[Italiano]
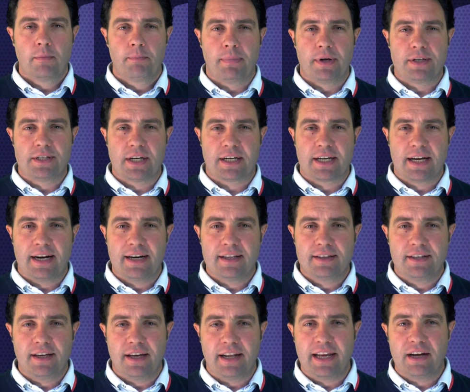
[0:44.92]
Per cercare
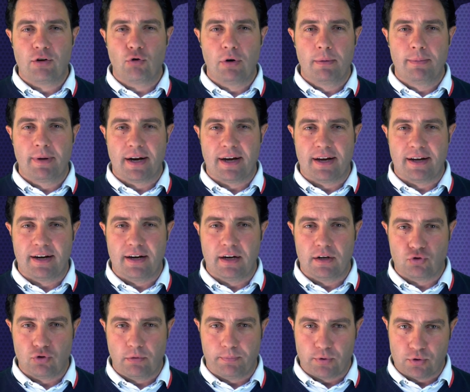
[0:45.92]
di riequilibrare la
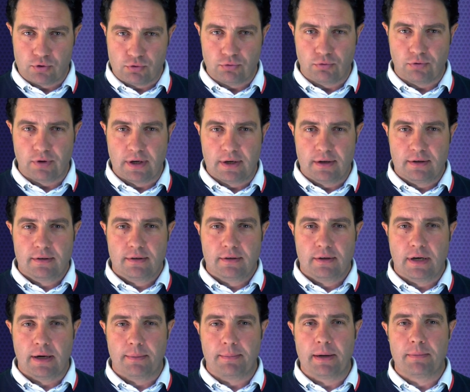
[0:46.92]
sua postura,
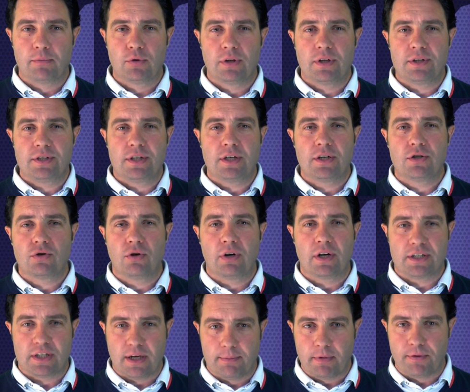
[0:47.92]
abbiamo deciso,
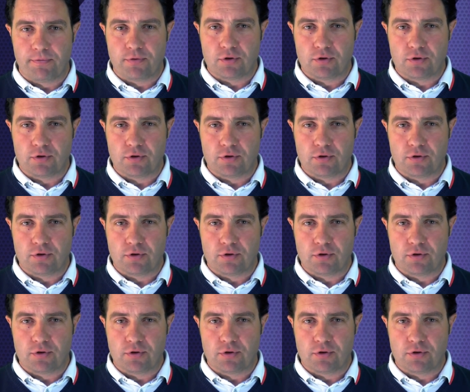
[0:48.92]
assieme